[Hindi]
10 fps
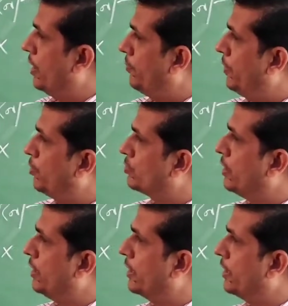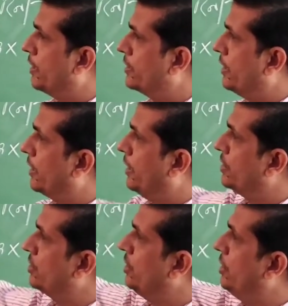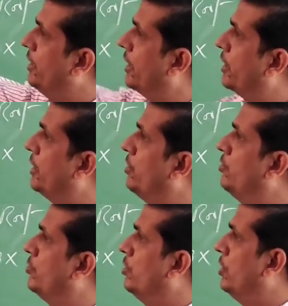अपना नुकसान नहीं करना चाहेगा इसीलिए एक्टिव